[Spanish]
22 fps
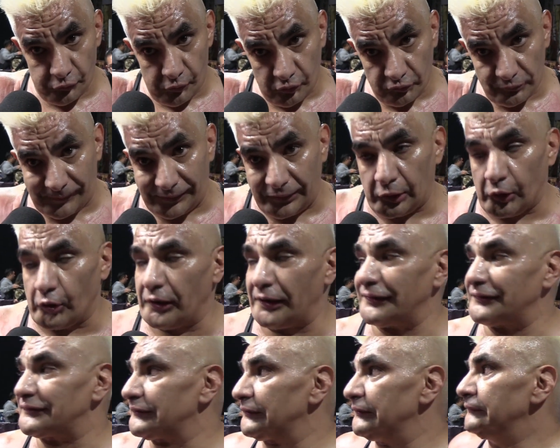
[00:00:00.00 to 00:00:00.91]
nuevos
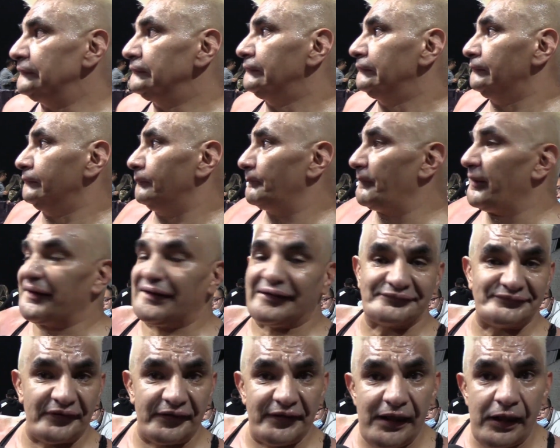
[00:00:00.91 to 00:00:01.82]
valores, me
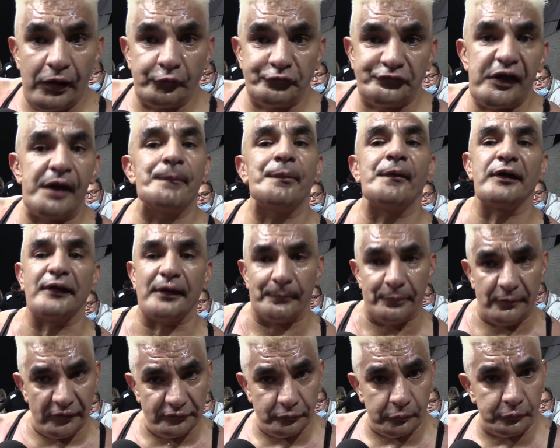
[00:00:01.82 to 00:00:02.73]
encantaría luchar por el
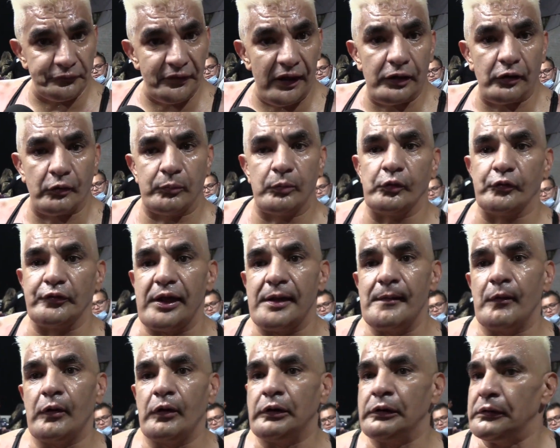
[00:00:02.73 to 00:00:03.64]
Campeonato Mundial con Blue
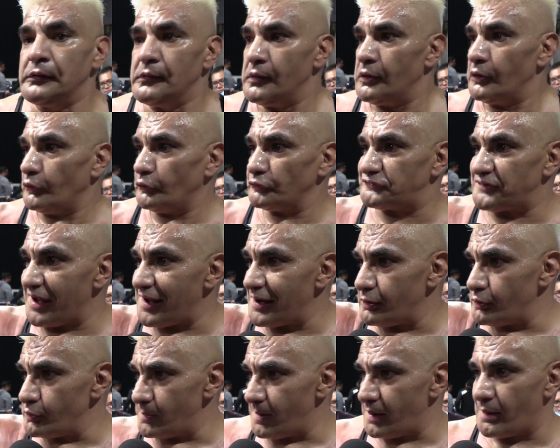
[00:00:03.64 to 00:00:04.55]
Demon,
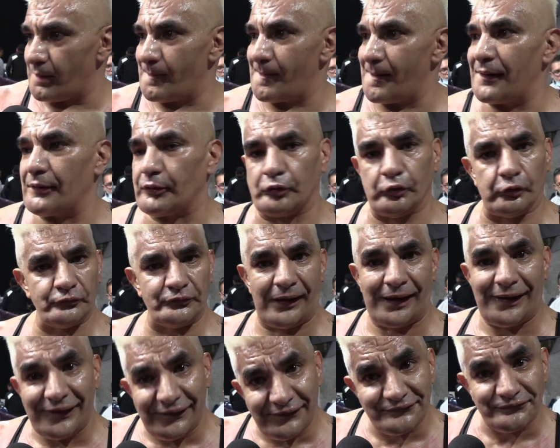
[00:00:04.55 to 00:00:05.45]
luchar en un mano a mano
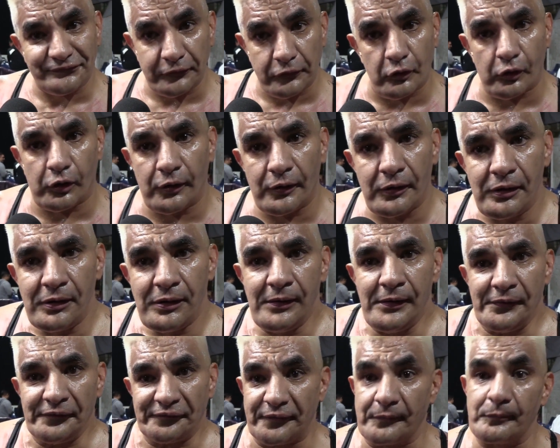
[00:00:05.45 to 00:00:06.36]
contra Lístico,
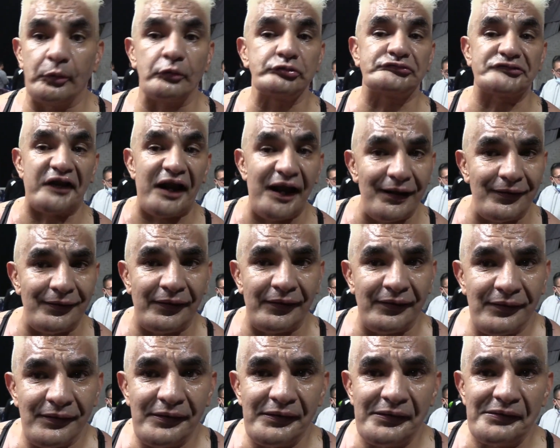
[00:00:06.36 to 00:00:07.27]
demostrarle,
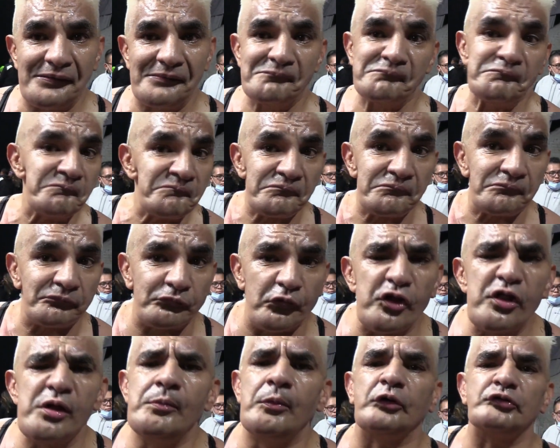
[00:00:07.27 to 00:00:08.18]

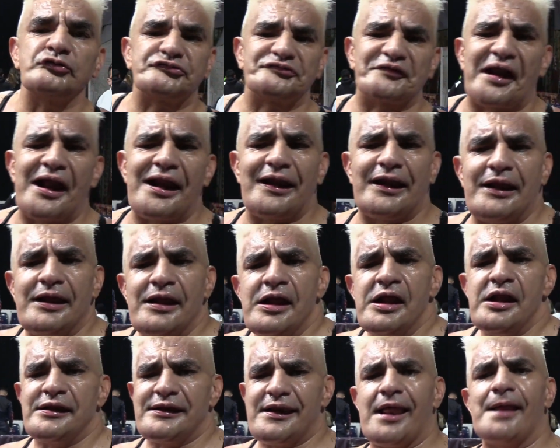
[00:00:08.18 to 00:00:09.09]
no demostrarle,
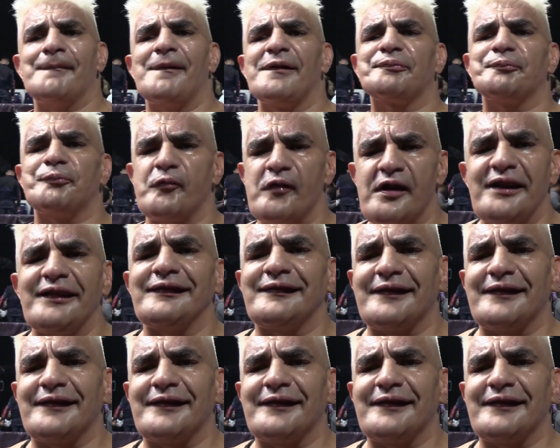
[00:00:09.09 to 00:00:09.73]
nada más poner en